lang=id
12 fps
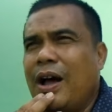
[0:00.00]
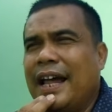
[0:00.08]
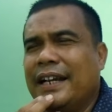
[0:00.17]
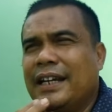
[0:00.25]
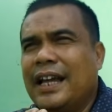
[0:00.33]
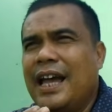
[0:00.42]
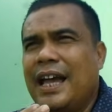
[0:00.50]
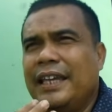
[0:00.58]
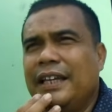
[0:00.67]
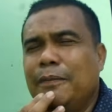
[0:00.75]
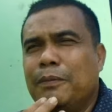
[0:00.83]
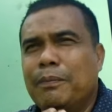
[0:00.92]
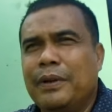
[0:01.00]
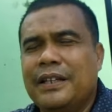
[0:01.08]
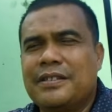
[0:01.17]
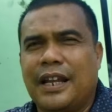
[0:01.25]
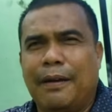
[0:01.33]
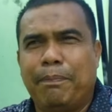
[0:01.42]
Anda ingin membeli
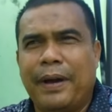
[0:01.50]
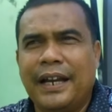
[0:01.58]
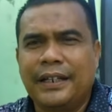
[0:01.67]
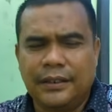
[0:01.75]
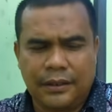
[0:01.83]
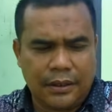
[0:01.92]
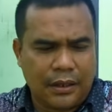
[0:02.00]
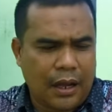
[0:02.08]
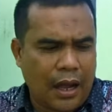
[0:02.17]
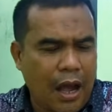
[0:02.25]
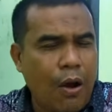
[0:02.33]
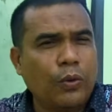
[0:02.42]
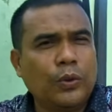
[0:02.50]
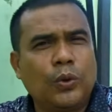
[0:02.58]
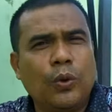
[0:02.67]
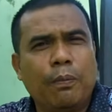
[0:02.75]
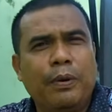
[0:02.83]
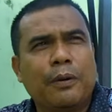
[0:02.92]
senapan uh,
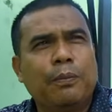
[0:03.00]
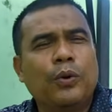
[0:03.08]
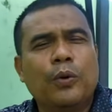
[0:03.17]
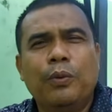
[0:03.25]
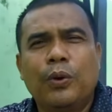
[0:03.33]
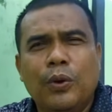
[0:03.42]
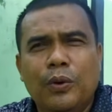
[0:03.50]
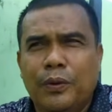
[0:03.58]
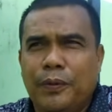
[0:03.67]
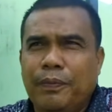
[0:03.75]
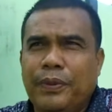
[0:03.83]
untuk berburu burung